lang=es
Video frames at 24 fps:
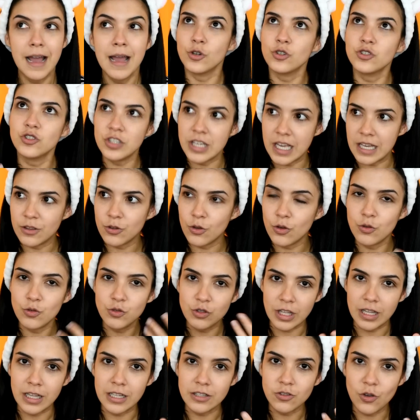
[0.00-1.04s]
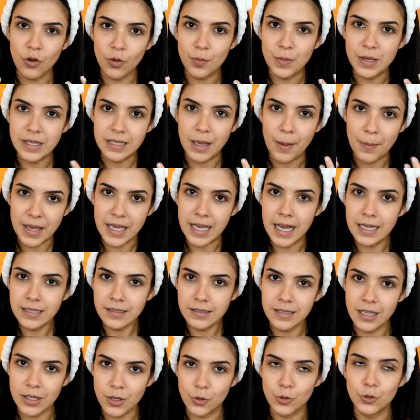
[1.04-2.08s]
Yo siento que ustedes son mis amigas
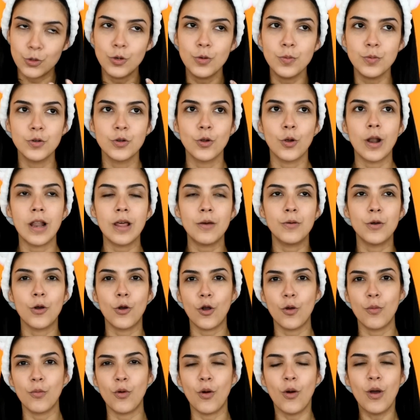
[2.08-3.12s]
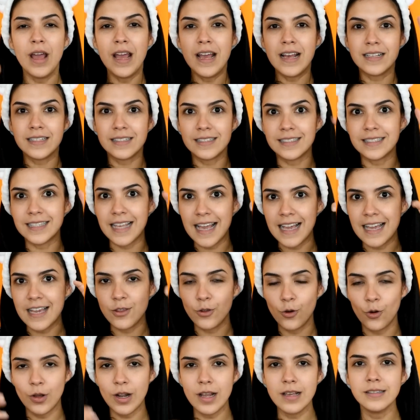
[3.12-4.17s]
de YouTube, no las veo como
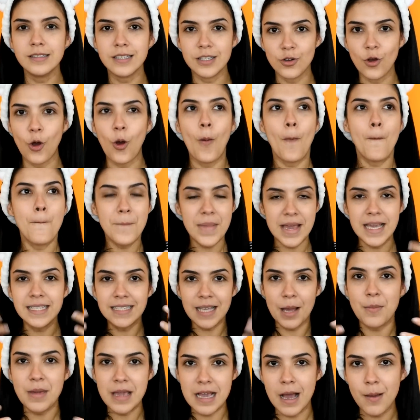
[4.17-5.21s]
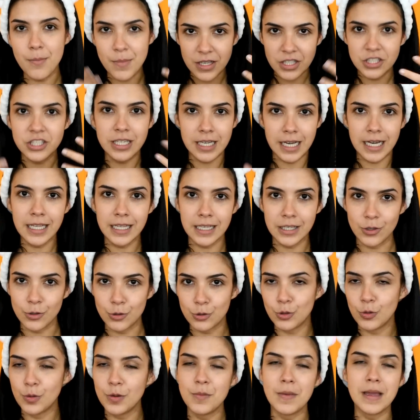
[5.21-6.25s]
seguidoras, sino mis amigas, mis chicas de
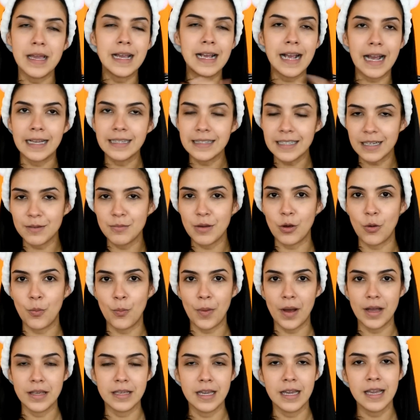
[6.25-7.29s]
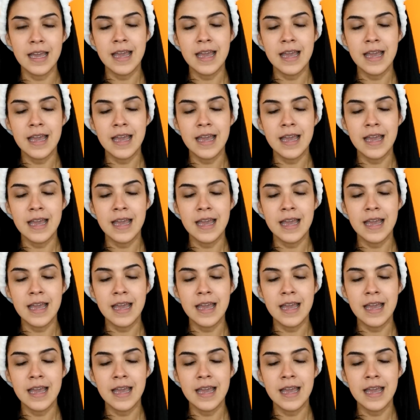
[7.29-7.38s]
YouTube y me encanta que me acompañen.